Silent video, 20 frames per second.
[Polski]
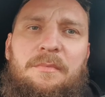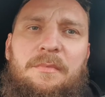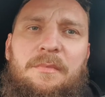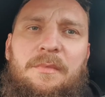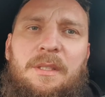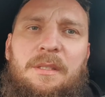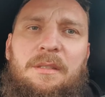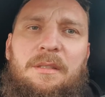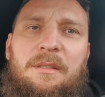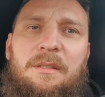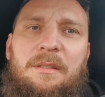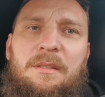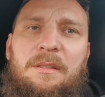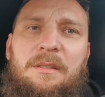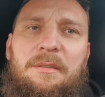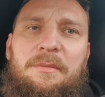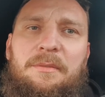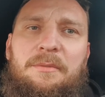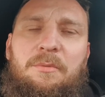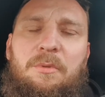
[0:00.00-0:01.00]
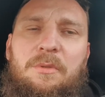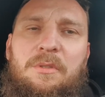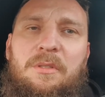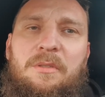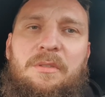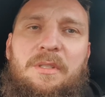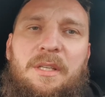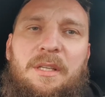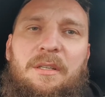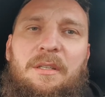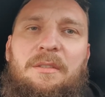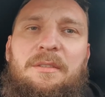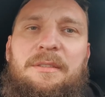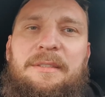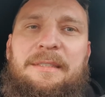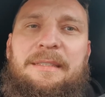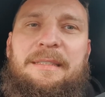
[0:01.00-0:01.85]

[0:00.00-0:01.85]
E, chłodzącego,